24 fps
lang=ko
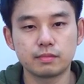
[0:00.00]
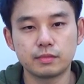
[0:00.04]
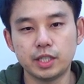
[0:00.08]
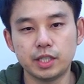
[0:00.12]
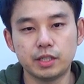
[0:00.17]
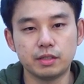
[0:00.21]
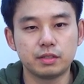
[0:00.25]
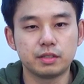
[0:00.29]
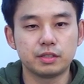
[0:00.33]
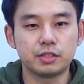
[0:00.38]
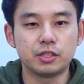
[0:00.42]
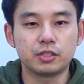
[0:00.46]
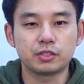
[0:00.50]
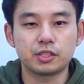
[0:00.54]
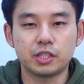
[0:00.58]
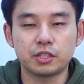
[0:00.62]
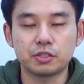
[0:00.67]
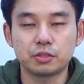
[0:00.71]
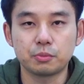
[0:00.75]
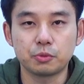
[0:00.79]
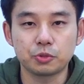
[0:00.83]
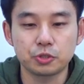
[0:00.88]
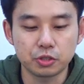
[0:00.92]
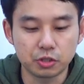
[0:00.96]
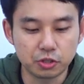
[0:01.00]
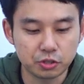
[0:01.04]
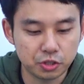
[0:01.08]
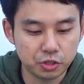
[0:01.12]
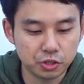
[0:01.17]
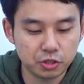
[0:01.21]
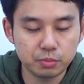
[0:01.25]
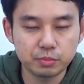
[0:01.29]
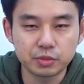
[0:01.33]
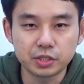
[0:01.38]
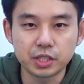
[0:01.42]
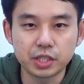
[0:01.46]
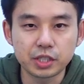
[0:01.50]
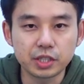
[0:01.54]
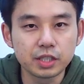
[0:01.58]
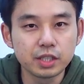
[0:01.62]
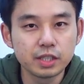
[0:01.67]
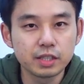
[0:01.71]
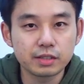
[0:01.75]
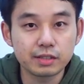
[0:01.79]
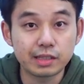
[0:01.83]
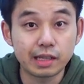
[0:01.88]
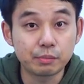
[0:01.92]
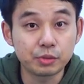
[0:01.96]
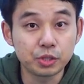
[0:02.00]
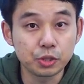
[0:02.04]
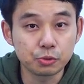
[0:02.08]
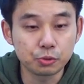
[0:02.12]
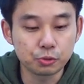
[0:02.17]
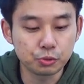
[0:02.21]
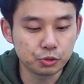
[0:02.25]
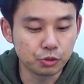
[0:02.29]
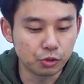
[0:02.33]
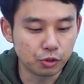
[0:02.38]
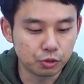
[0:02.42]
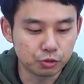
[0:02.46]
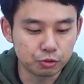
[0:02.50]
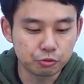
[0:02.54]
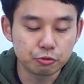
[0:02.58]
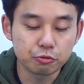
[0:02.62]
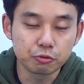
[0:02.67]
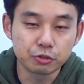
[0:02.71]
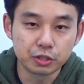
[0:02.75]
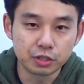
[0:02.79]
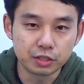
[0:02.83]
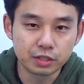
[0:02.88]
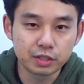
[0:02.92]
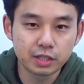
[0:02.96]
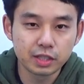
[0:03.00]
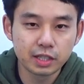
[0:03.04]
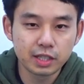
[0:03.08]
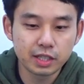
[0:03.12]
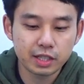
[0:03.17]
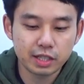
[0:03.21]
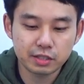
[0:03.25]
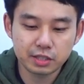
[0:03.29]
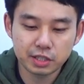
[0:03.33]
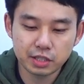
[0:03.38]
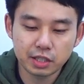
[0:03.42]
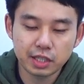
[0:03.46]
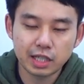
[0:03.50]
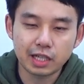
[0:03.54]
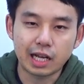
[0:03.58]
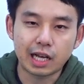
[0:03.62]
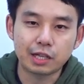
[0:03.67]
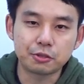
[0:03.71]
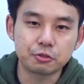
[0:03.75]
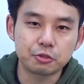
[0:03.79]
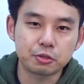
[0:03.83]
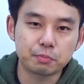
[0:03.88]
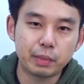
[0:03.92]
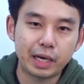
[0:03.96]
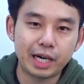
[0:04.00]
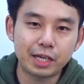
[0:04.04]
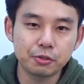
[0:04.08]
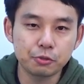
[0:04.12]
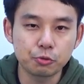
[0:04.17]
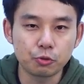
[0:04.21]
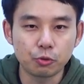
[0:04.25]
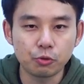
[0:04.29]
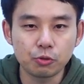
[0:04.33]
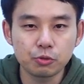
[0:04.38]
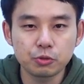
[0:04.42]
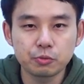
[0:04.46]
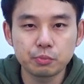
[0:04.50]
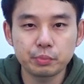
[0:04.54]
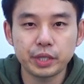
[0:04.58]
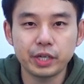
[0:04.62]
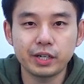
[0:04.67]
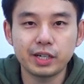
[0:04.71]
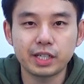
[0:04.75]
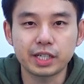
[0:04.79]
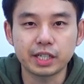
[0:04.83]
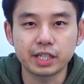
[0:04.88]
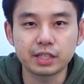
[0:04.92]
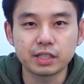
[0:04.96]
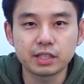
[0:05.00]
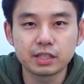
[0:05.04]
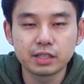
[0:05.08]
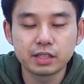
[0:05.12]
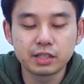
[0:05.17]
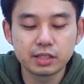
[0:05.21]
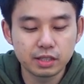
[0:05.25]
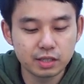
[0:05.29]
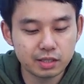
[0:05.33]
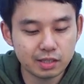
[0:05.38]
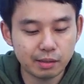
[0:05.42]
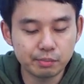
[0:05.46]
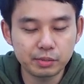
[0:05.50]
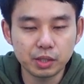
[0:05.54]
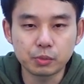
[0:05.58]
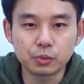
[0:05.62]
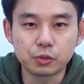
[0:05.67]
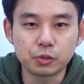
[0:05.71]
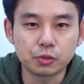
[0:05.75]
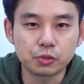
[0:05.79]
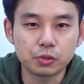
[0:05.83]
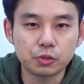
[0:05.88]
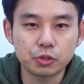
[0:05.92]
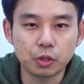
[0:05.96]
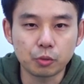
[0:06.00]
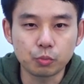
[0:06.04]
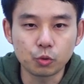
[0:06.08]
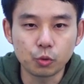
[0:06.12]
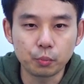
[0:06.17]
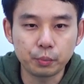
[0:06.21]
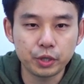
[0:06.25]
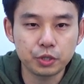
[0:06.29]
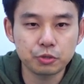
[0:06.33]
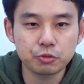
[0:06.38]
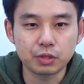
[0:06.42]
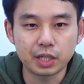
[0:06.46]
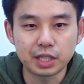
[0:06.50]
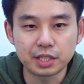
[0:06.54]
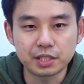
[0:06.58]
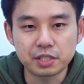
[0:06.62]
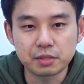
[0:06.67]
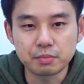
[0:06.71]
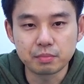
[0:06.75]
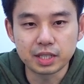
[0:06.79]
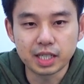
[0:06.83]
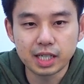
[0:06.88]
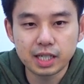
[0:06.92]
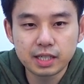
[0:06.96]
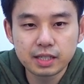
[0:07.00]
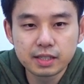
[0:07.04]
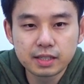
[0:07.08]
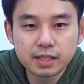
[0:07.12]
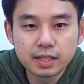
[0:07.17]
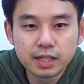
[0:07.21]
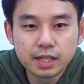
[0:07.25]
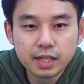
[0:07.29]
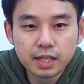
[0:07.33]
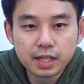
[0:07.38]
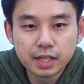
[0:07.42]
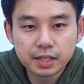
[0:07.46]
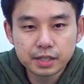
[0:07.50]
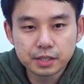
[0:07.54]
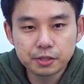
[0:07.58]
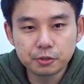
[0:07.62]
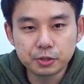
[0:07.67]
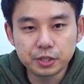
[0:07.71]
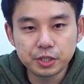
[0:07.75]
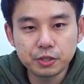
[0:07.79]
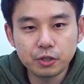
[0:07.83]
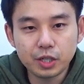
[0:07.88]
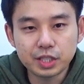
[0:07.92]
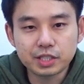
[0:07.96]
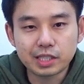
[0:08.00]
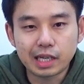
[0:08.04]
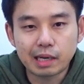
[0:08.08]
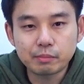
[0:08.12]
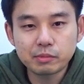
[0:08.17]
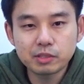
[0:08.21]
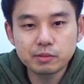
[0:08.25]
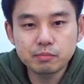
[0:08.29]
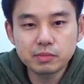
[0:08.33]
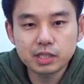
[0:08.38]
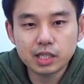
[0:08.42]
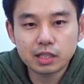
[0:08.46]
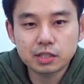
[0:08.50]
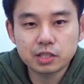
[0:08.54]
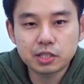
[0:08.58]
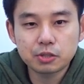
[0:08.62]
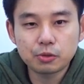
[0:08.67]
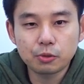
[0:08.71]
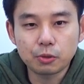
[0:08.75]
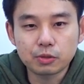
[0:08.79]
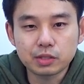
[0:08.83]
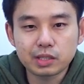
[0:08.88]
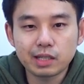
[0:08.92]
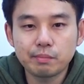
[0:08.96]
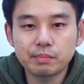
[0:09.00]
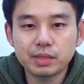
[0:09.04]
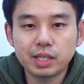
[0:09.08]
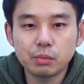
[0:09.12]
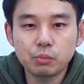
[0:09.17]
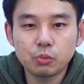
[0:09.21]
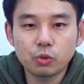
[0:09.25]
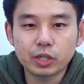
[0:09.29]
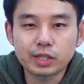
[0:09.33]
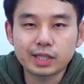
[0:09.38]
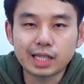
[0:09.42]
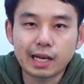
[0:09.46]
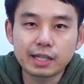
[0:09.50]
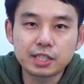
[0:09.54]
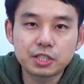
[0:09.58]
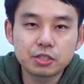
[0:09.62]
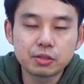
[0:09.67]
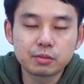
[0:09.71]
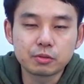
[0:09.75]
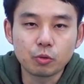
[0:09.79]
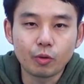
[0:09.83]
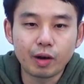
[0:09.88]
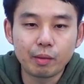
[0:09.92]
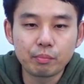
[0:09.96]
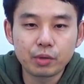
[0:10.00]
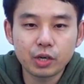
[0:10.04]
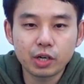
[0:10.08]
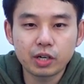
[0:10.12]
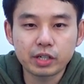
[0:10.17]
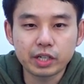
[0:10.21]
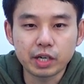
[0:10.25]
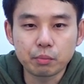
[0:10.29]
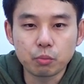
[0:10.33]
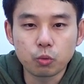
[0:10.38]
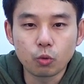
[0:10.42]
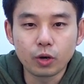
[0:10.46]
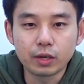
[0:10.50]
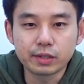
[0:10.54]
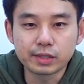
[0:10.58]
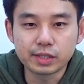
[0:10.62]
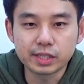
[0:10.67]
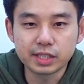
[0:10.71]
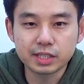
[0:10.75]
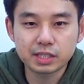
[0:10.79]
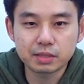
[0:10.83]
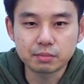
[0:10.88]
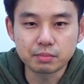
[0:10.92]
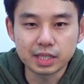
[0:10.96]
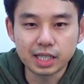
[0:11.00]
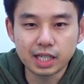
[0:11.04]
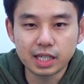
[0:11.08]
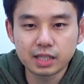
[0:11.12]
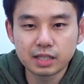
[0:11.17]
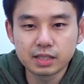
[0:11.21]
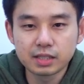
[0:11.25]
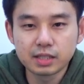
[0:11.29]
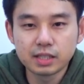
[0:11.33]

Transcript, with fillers: 네, 영상에서 보신 것처럼 이제 남녀노소 누구든 아주 빠르고 편하게 3단봉을 접고 펼 수가 있습니다. 그리고 이러한 잠금 장치로 3단봉의 단점을 완벽하게 보완을 했습니다.